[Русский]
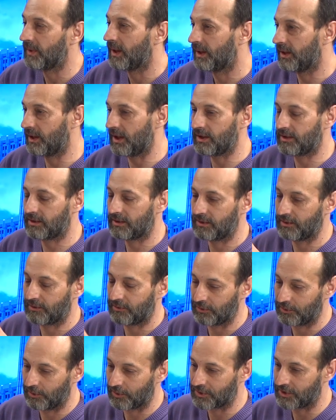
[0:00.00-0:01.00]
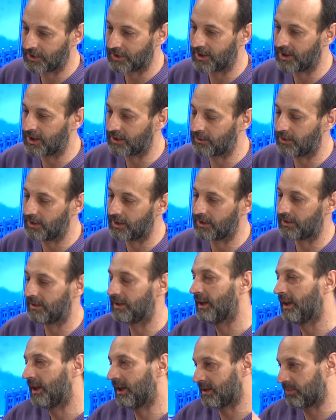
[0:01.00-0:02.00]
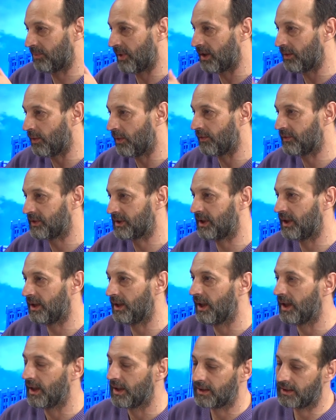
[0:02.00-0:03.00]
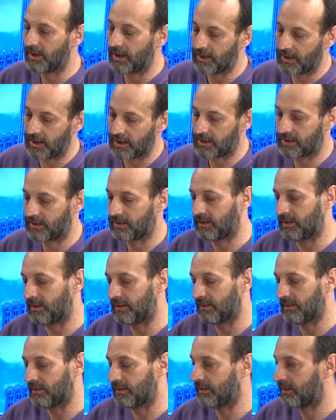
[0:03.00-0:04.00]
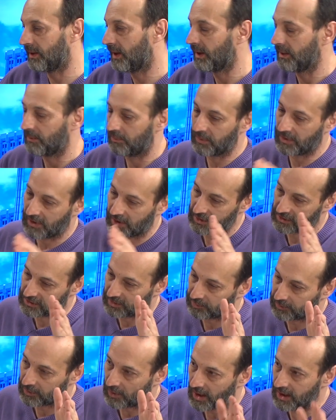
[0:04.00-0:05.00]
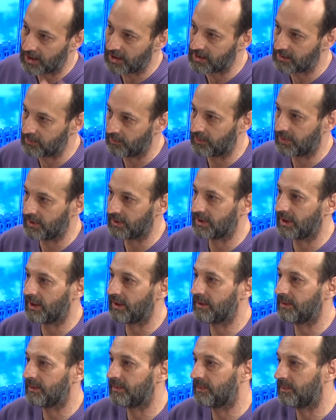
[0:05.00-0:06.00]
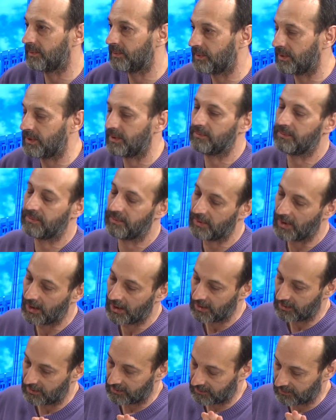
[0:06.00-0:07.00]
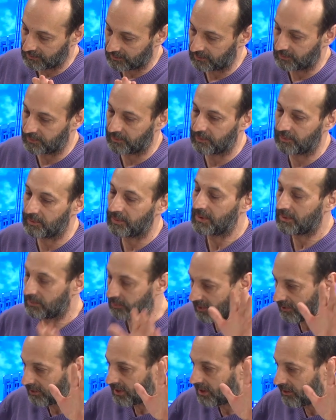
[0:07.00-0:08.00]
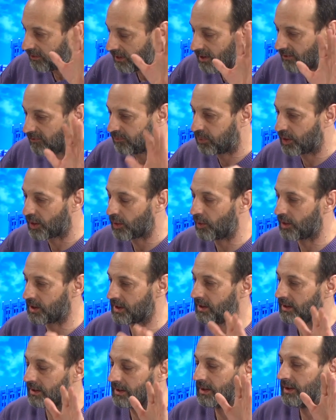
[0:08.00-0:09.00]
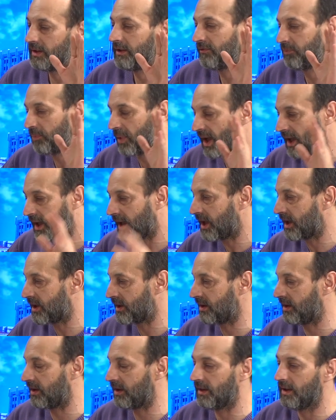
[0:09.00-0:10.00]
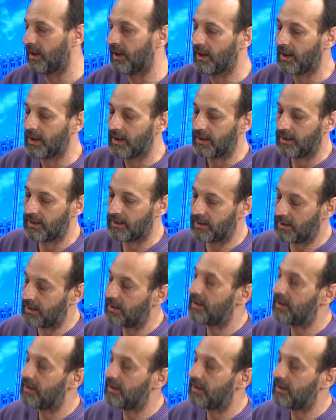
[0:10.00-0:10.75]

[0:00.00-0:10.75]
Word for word: есть художник Анатолий Осмоловский, да, есть э, концептуализм был, да, и, э, и, и в прозе, и в поэзии, и,